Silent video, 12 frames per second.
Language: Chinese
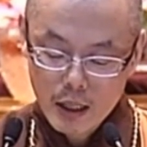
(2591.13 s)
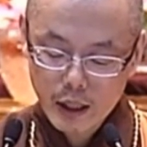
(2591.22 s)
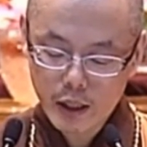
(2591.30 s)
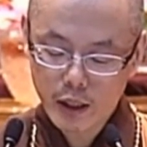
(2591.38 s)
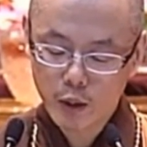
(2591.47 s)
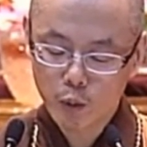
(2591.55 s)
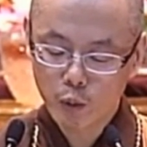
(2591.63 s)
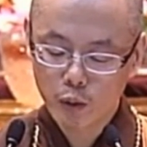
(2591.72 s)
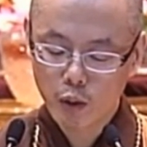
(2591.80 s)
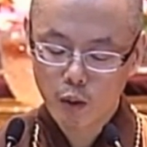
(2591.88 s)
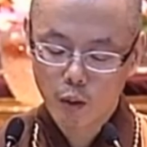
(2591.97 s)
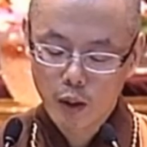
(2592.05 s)
第十五
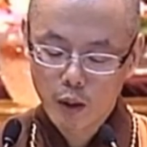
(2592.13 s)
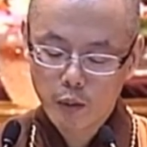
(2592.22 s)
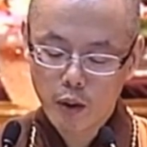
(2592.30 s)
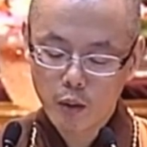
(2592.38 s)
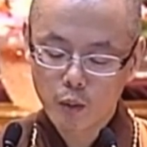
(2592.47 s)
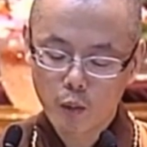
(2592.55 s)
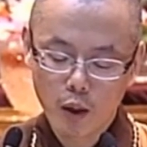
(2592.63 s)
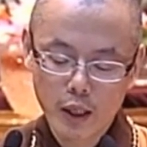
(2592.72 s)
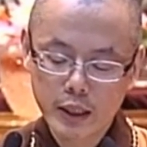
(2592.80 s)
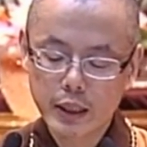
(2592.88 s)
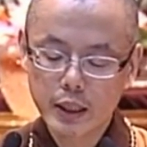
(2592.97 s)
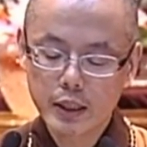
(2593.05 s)
颂愿我
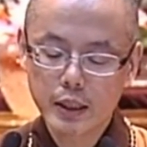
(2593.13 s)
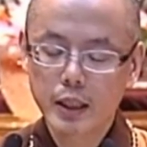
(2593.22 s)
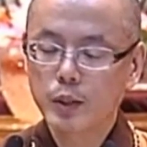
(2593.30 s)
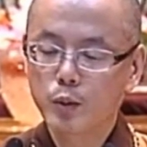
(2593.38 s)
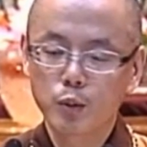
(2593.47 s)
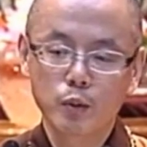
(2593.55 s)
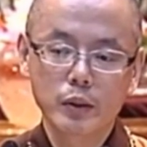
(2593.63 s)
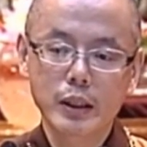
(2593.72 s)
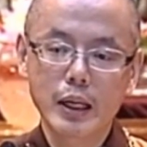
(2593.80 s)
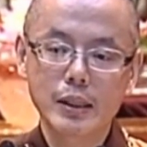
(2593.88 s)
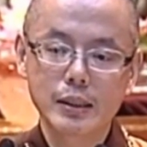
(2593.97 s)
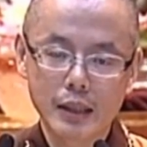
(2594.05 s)
生生如
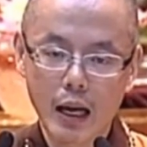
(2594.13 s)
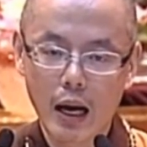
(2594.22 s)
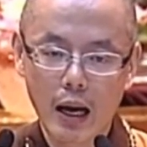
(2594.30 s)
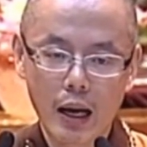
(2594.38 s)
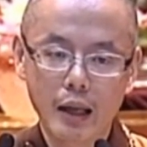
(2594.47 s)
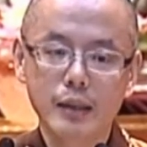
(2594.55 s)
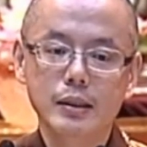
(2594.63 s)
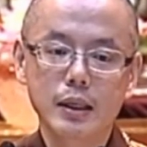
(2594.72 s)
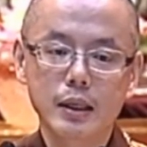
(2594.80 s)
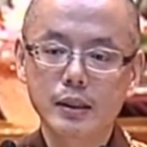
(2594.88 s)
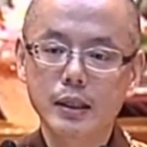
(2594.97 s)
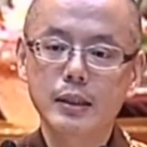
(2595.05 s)
善财，这
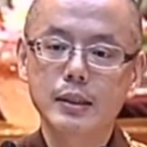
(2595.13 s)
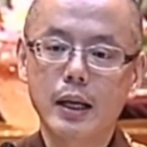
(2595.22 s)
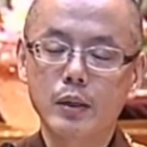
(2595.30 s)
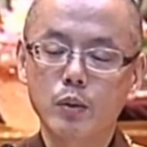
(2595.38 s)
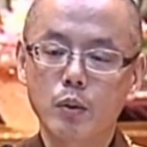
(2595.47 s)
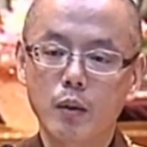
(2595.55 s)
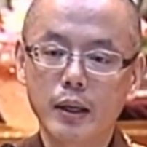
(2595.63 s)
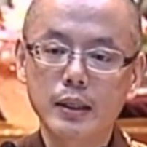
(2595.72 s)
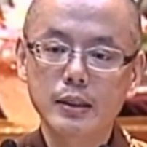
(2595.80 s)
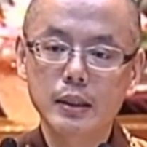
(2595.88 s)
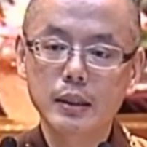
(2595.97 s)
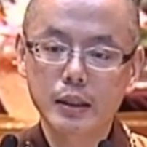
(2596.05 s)
里善财就华
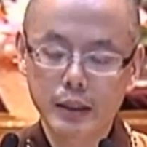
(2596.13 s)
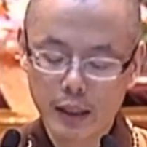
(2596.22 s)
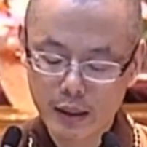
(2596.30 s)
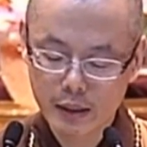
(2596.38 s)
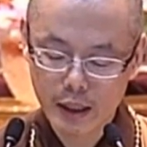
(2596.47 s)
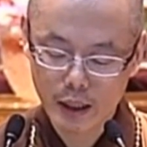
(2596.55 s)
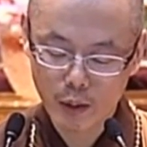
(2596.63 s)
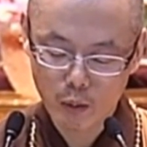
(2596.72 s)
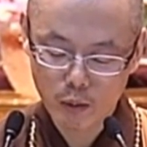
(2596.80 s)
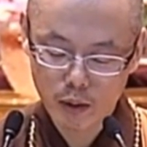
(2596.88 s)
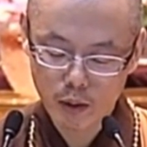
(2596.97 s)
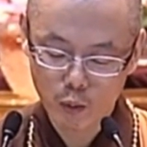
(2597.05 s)
严经的善财
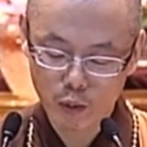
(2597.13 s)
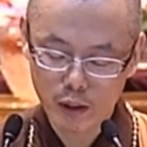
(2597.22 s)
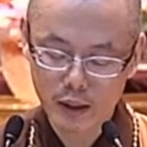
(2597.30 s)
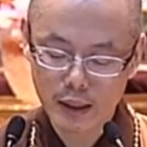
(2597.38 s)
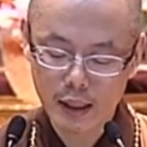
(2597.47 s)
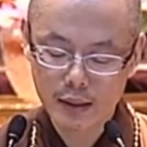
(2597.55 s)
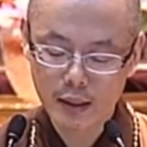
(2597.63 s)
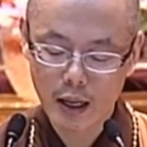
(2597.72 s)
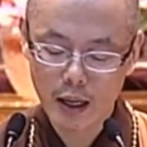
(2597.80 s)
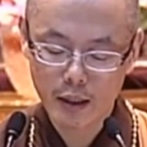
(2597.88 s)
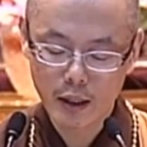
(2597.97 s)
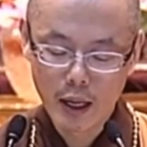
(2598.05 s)
童子五十三
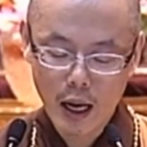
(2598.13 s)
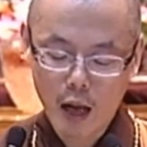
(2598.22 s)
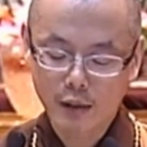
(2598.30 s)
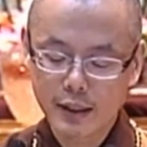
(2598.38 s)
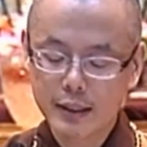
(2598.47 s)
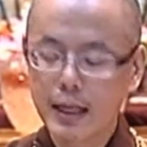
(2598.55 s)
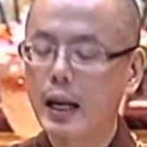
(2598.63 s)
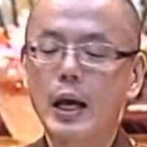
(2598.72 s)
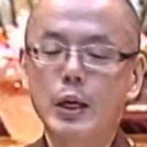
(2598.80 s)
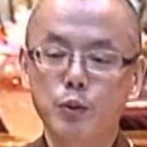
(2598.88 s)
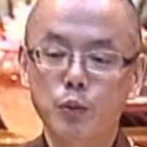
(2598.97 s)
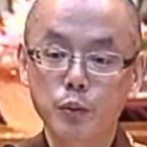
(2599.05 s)
参。好，接下
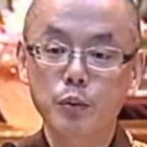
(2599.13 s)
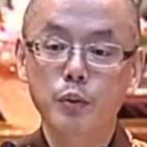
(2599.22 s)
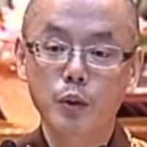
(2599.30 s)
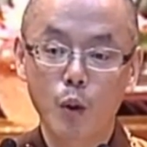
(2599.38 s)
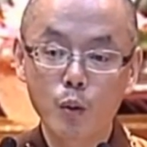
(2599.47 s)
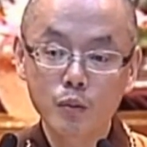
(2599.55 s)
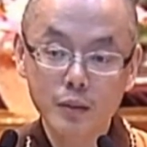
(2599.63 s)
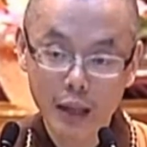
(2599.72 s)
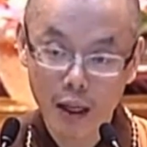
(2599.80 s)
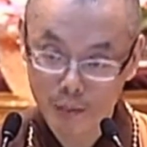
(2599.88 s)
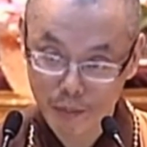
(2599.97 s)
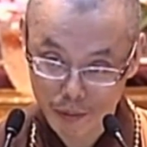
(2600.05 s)
来虚空
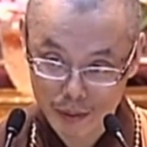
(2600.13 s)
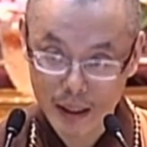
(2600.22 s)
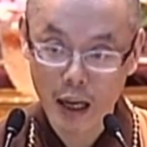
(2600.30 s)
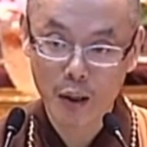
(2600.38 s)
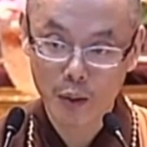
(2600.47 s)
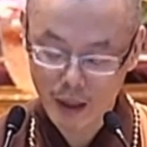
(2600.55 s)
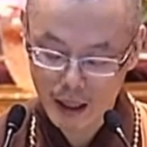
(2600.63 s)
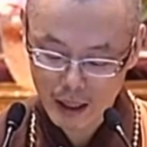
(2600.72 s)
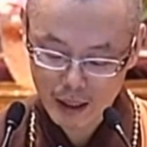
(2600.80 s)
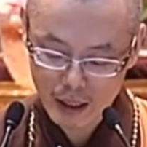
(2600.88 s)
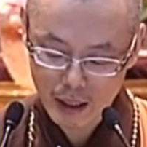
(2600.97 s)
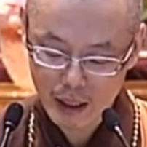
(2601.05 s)
藏菩萨，我刚才
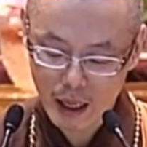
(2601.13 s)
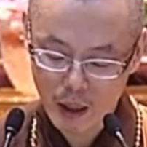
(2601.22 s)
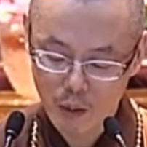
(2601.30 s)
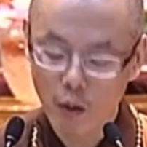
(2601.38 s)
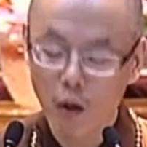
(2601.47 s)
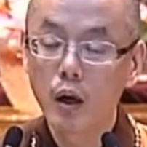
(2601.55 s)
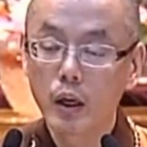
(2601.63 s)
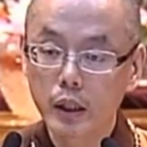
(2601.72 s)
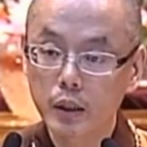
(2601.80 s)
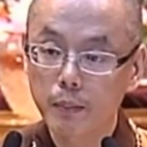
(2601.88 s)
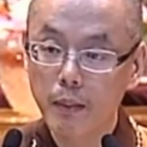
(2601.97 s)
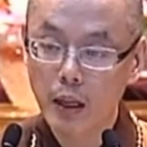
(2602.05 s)
给你看过，也
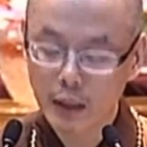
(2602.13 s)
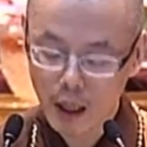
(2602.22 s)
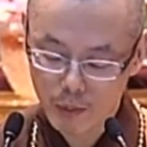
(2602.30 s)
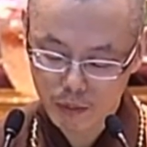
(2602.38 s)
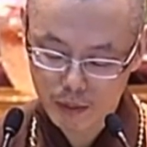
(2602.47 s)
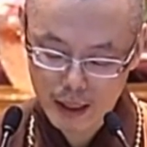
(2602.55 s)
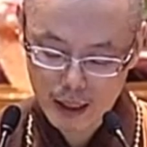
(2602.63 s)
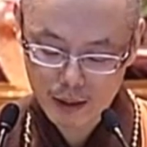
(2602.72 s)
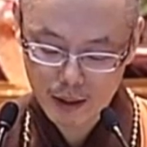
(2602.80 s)
是八大菩萨